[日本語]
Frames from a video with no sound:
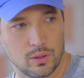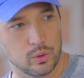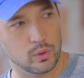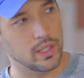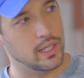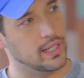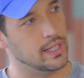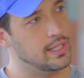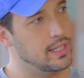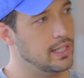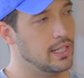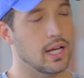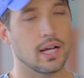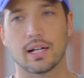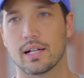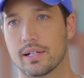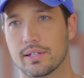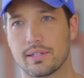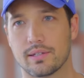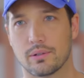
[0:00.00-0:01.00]
隣にな
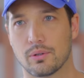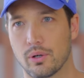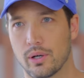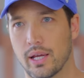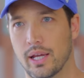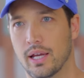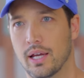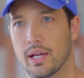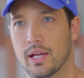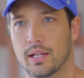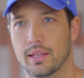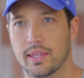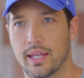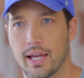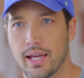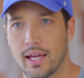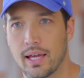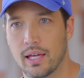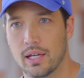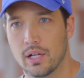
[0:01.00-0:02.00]
んかすごい、
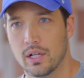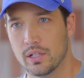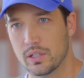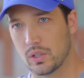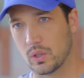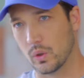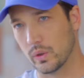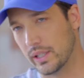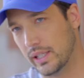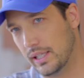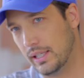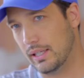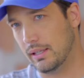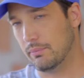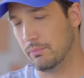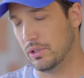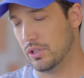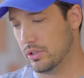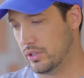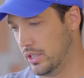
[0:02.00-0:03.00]
ね、
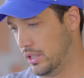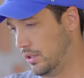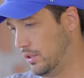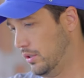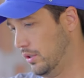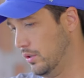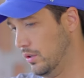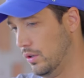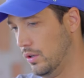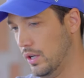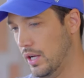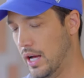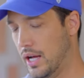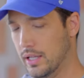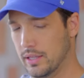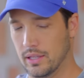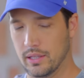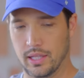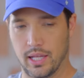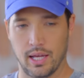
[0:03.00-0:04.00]
ソニーミュージックの
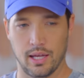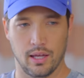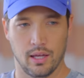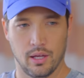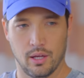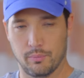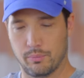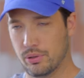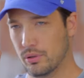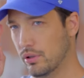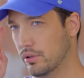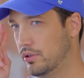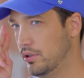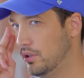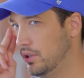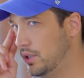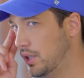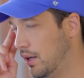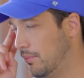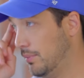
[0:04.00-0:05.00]
あ、ね、
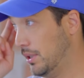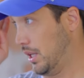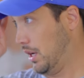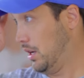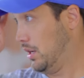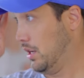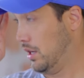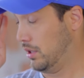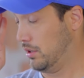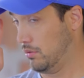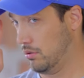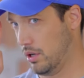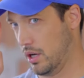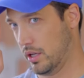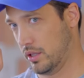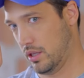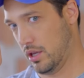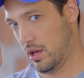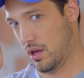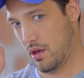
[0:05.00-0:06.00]
プロデューサーみたいな人
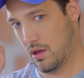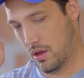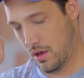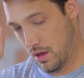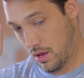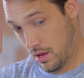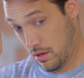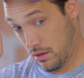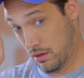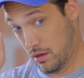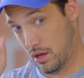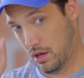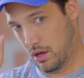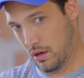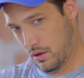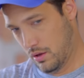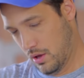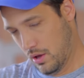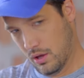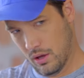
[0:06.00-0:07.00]
がいて、
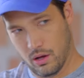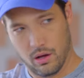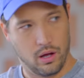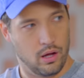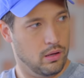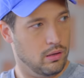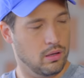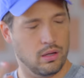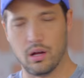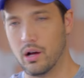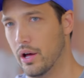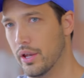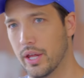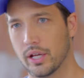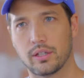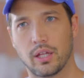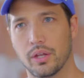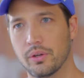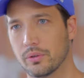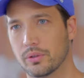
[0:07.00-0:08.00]
ね、あ
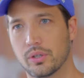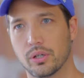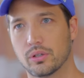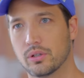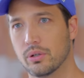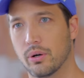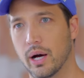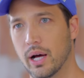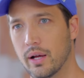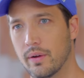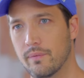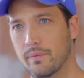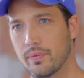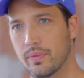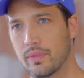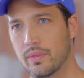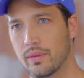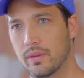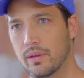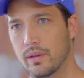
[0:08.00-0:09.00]
なたの曲は
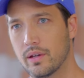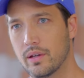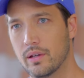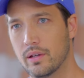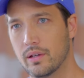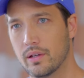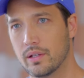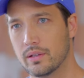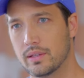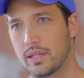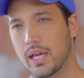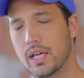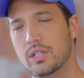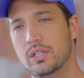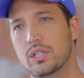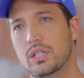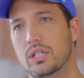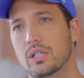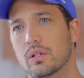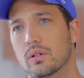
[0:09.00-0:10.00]

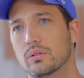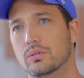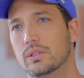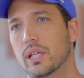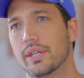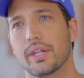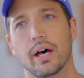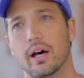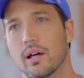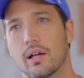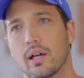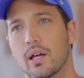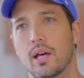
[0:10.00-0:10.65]
天使の歌だ